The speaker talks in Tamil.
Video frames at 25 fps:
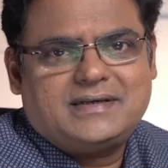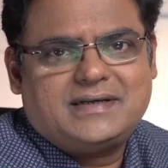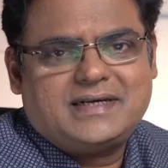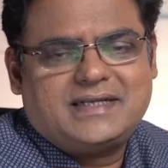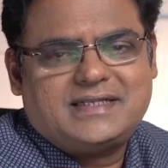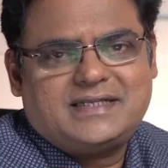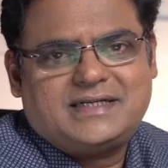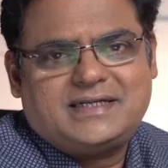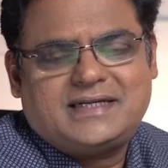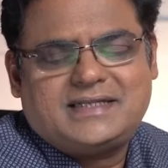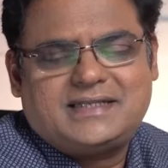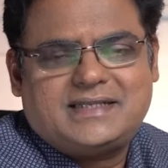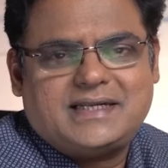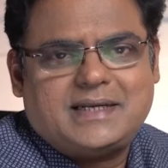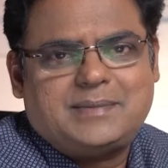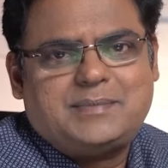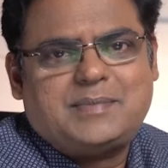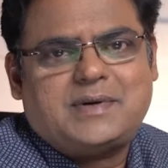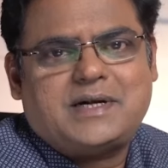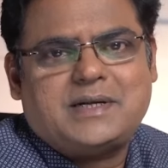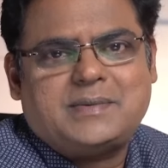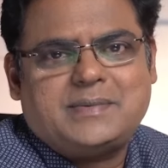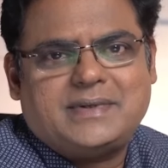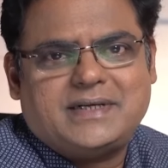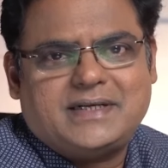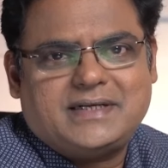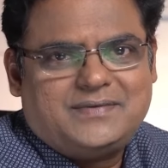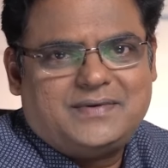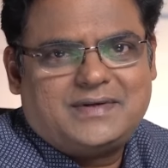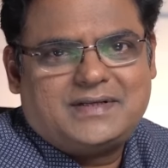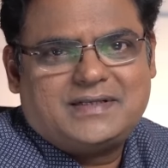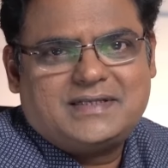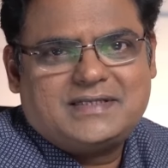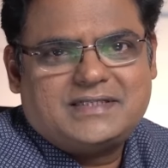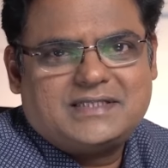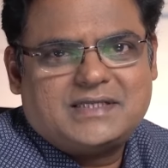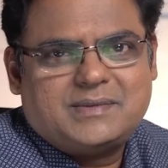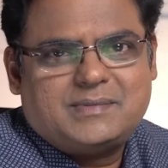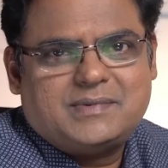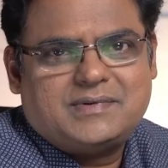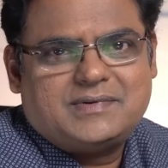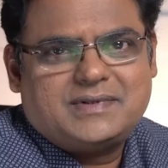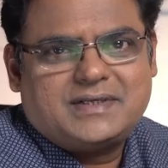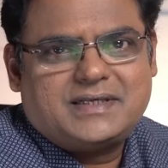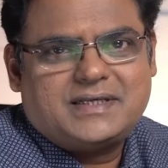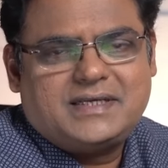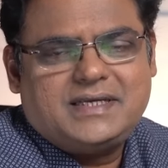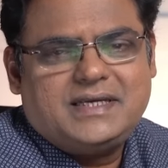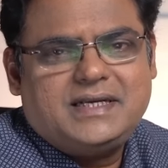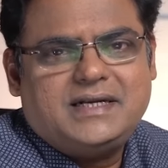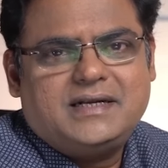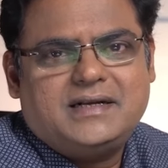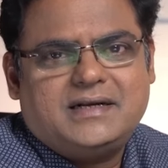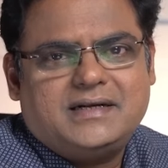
கற்றுக்கிட்ட திரைப்படம் என்ன வாட் ஆர் த சம் ஆஃப் த கீ